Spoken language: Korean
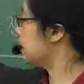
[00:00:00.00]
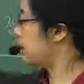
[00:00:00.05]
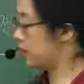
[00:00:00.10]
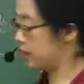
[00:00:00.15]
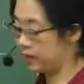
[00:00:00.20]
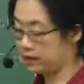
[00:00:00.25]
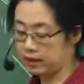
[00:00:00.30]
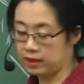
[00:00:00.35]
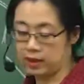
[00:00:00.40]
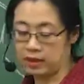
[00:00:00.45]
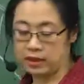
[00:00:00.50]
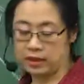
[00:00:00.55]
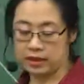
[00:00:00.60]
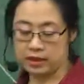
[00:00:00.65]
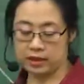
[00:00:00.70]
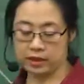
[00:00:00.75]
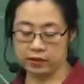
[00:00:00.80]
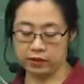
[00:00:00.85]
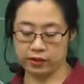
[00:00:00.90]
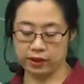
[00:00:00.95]
네,
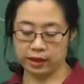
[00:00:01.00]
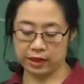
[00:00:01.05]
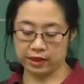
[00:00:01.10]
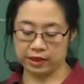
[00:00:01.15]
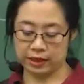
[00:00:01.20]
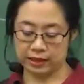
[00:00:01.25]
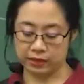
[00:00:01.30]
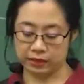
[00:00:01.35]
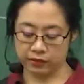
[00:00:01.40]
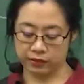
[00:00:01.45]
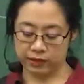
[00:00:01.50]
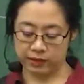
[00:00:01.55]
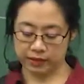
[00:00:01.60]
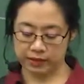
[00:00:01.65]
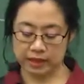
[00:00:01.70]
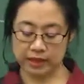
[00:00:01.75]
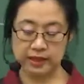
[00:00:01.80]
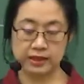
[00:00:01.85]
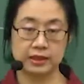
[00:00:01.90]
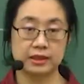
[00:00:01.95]
이렇게
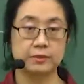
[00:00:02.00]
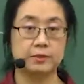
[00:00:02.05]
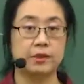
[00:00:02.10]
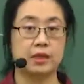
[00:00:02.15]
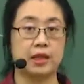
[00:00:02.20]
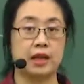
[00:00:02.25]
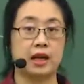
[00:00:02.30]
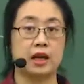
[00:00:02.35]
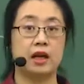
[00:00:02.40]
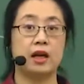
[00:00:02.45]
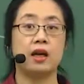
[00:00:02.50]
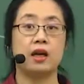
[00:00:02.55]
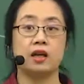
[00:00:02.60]
5가지가 있습니다.